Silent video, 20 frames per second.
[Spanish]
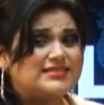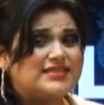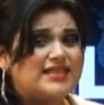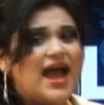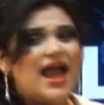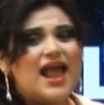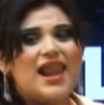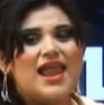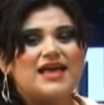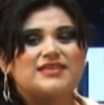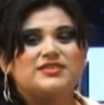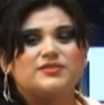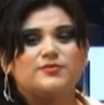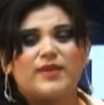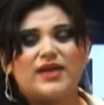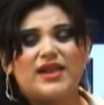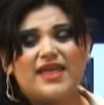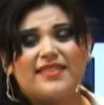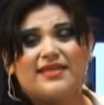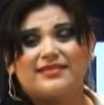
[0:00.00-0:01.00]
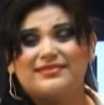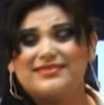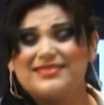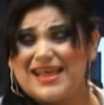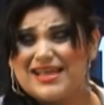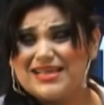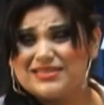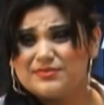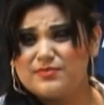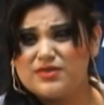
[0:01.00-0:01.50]
está a la espera de
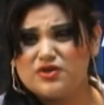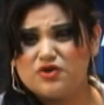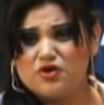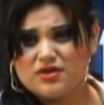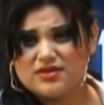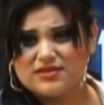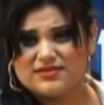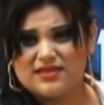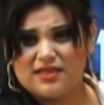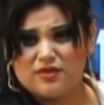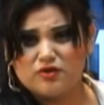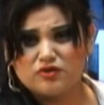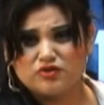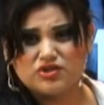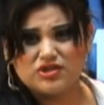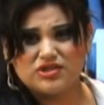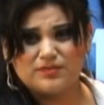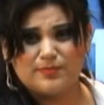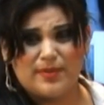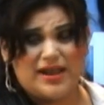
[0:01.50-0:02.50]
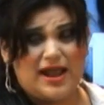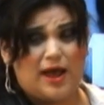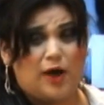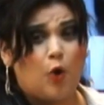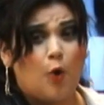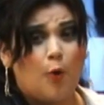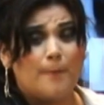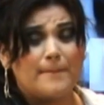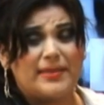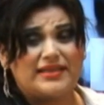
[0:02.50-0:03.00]
3 millones de dosis
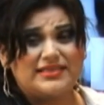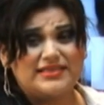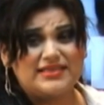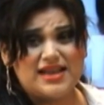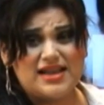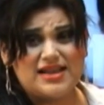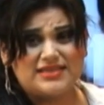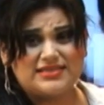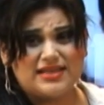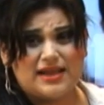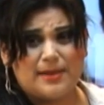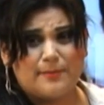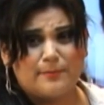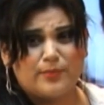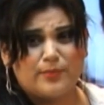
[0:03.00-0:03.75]
para combatir el